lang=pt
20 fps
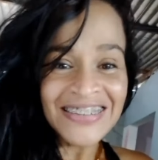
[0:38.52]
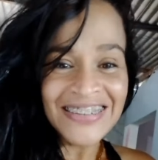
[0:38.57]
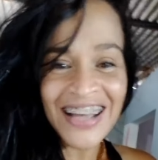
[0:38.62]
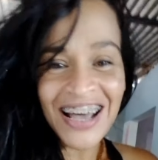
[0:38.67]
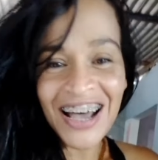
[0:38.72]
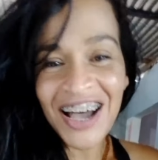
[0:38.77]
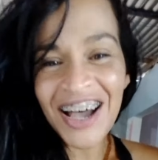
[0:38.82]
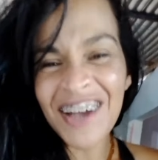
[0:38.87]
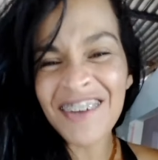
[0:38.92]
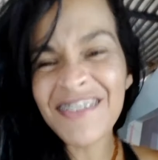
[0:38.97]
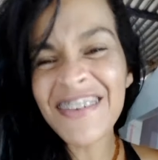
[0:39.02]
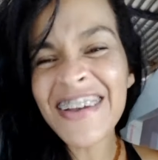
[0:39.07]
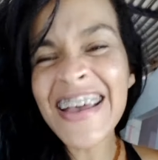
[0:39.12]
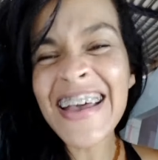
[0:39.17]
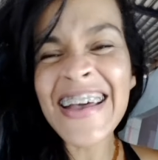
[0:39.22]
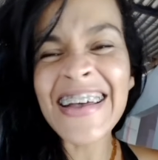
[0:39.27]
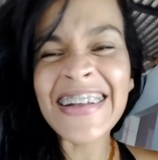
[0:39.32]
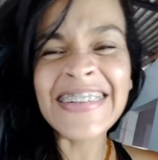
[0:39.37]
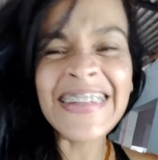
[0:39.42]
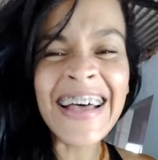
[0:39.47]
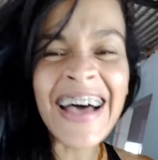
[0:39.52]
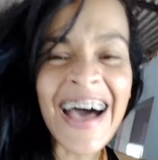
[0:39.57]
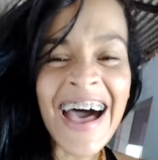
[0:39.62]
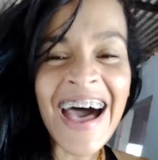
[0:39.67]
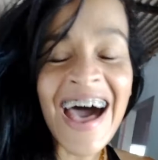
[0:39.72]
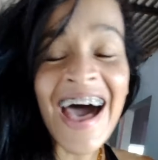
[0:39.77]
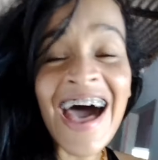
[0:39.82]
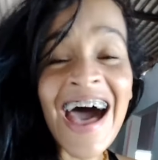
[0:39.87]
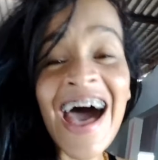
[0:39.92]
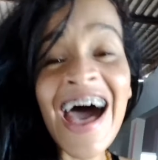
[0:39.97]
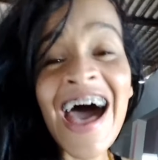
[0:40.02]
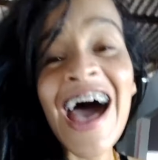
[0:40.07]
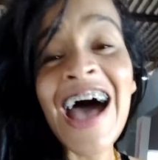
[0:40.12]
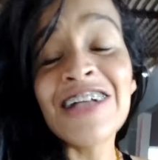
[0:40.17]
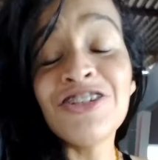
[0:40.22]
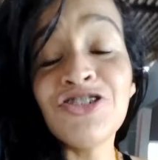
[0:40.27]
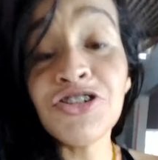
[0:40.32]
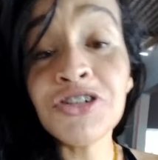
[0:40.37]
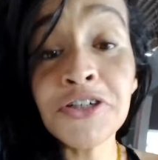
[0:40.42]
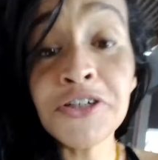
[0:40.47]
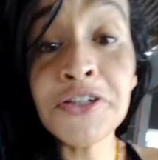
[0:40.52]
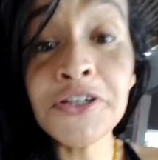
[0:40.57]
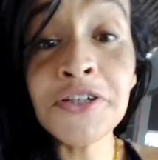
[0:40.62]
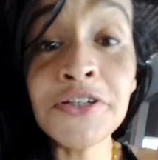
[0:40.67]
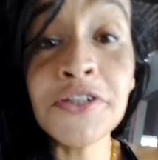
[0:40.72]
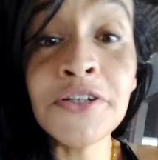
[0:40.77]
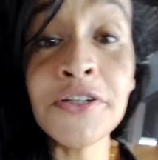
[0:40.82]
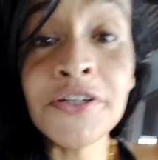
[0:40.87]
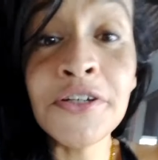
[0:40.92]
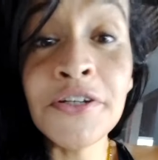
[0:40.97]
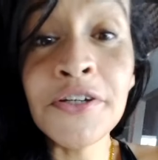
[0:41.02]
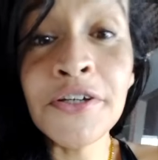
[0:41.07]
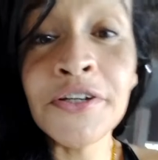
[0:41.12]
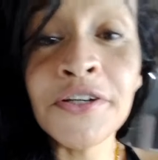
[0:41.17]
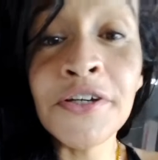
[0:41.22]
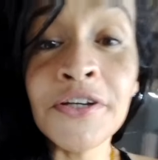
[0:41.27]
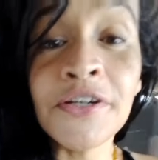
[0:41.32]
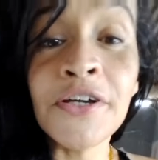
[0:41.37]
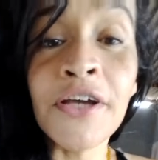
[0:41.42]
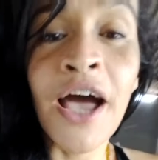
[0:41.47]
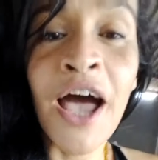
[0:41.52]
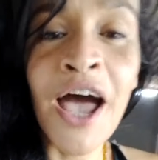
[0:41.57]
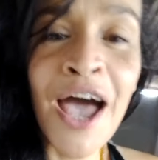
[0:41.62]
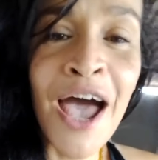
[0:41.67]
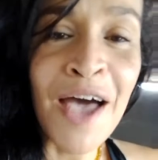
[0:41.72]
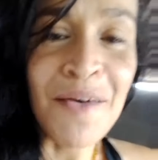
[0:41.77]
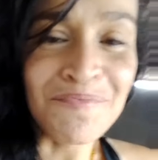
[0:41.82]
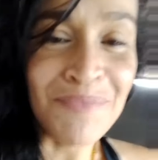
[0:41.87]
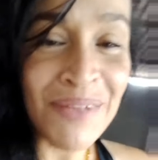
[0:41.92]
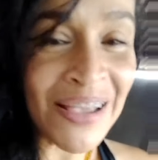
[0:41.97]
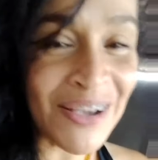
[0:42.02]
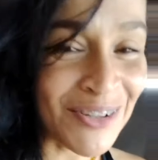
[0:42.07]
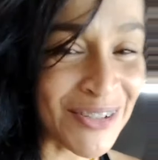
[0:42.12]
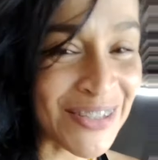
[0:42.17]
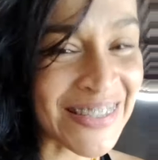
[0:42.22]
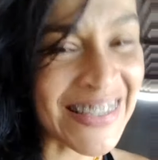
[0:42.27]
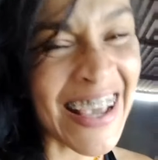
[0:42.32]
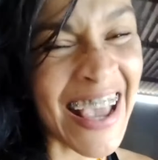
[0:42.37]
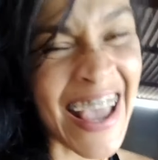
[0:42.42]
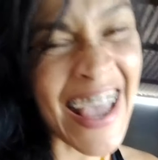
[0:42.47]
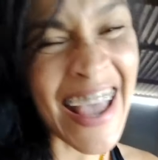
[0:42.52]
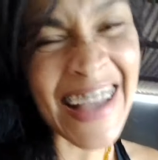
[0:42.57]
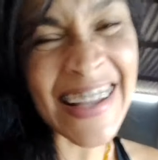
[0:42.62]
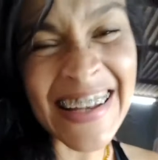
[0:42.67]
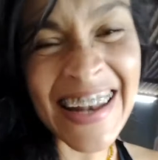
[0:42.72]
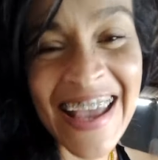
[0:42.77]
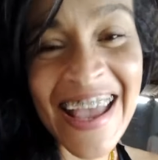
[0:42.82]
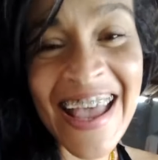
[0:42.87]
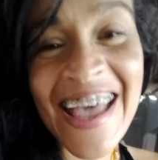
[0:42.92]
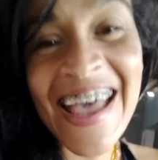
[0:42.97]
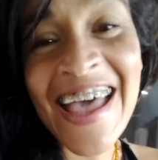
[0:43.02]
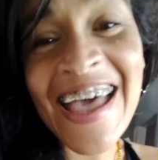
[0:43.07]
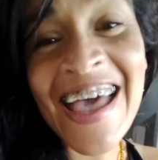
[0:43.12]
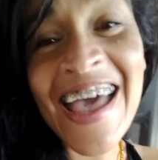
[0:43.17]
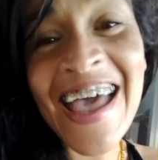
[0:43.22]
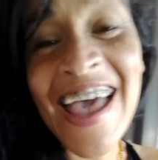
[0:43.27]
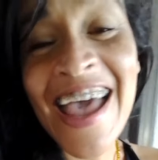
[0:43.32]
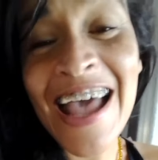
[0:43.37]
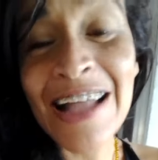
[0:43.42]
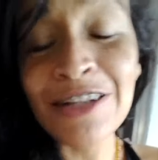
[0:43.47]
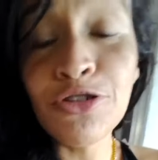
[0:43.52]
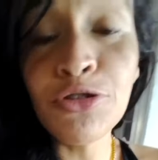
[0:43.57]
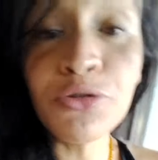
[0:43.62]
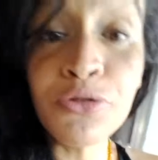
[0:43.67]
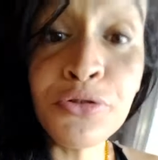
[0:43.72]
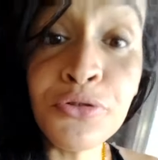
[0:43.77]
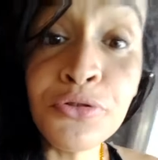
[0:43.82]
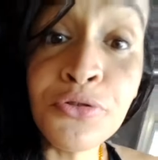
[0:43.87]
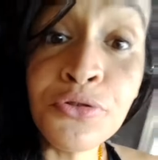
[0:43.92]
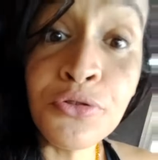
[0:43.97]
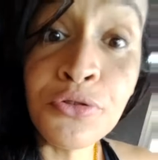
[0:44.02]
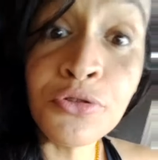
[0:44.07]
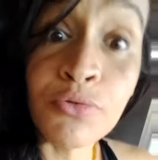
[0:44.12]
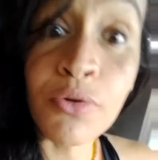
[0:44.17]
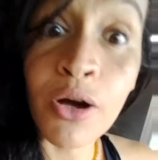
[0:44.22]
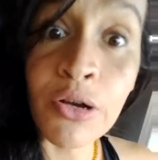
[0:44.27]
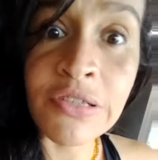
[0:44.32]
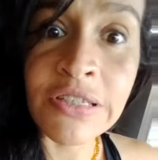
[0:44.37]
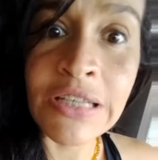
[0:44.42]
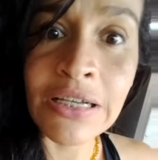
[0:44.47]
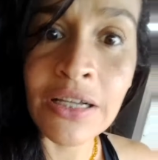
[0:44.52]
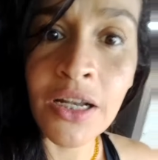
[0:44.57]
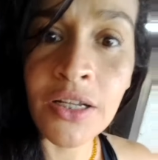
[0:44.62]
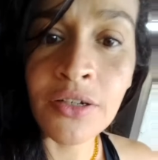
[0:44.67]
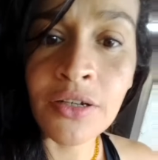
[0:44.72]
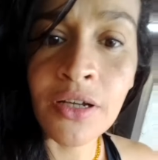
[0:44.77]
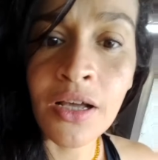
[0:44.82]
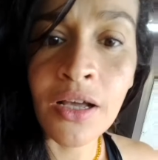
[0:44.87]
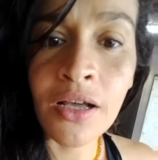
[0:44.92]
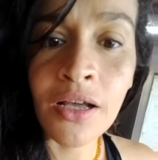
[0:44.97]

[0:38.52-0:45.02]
Na verdade, meu segredo. Qual é o segredo?